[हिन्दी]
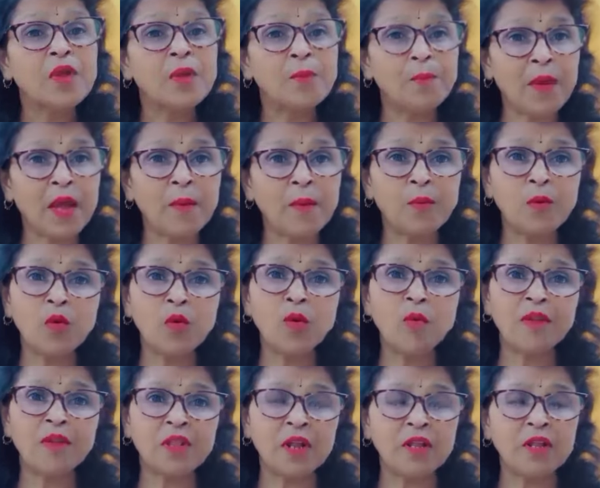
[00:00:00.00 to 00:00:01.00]
मैं आप लोगों को
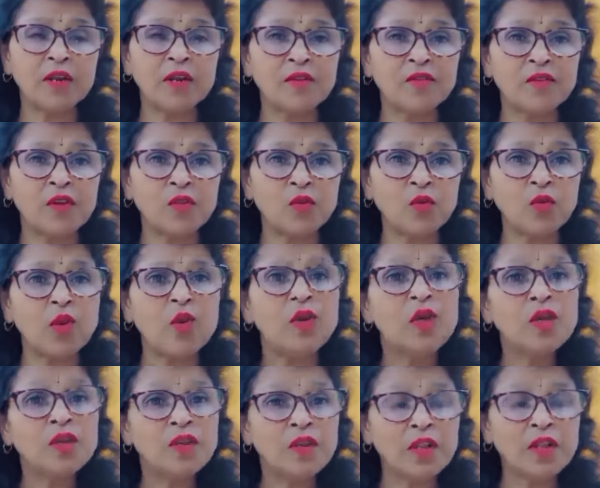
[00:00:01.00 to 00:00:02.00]
बता देना चाहती हूँ
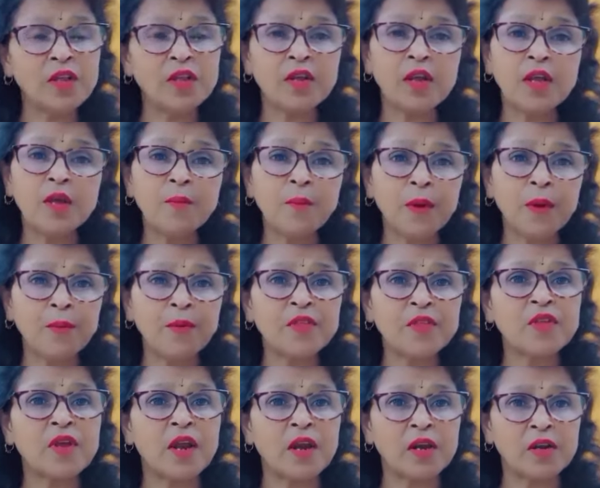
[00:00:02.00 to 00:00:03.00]
यदि कहीं पर भी
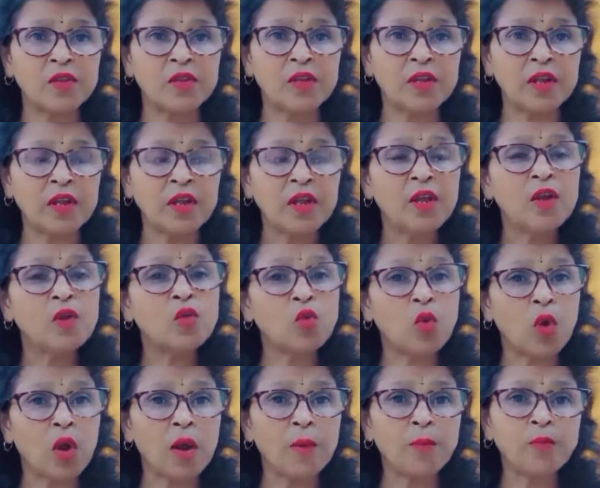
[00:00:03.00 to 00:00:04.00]
इसका ऐड दिखे तो
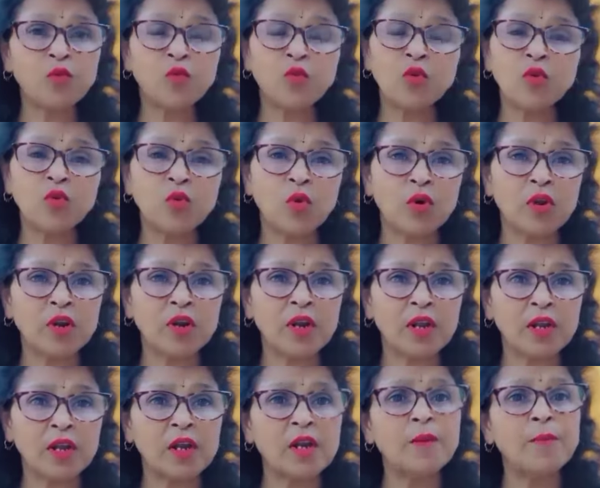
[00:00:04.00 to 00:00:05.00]
आप तुरंत ऑर्डर ऑर्डर ना
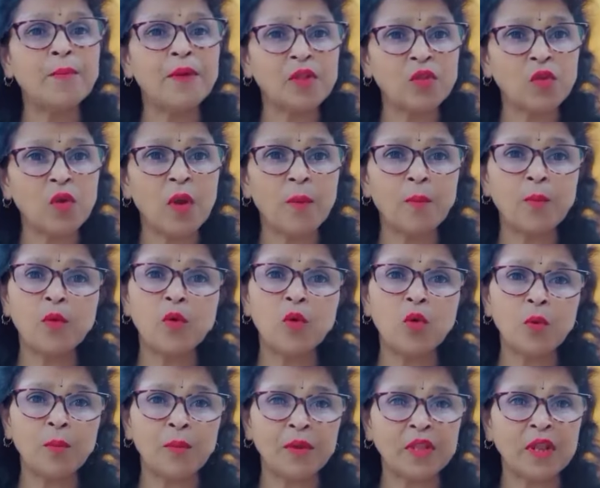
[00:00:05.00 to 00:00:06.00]
करें मैं तो आप
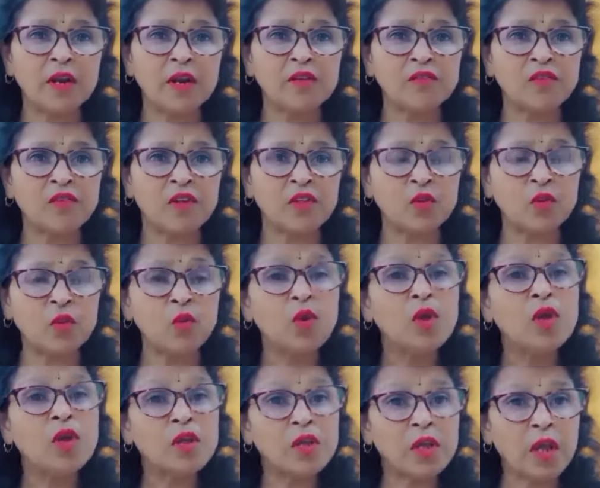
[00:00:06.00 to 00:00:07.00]
लोगों को बताना चाहती हूँ
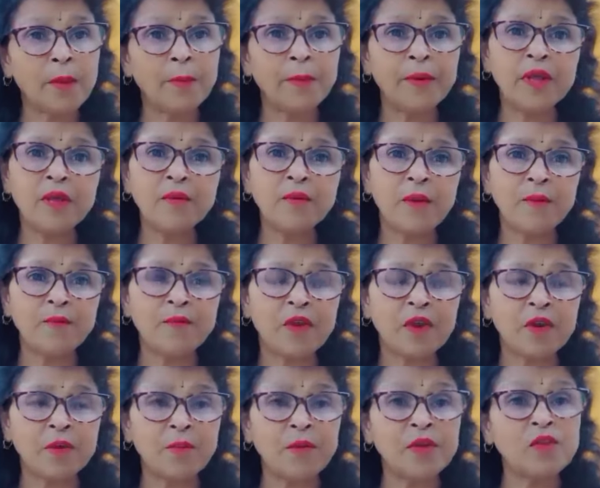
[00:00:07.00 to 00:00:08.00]
कि आप नई
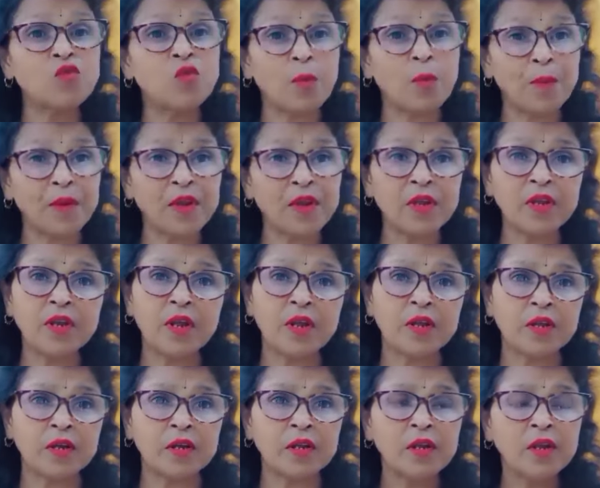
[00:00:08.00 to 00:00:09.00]
वेबसाइट में शॉपिंग ही ना
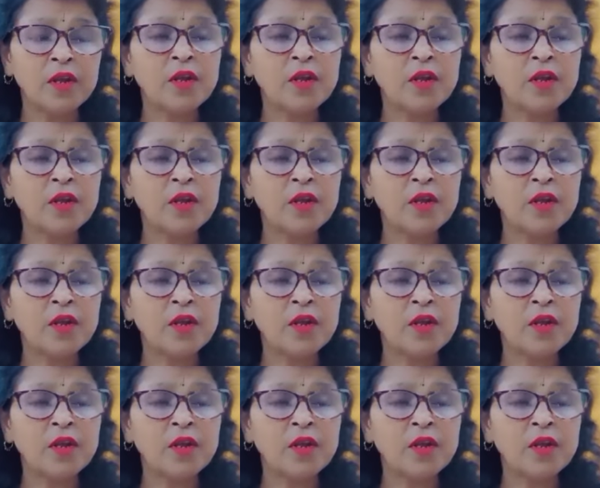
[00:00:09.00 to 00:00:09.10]
करें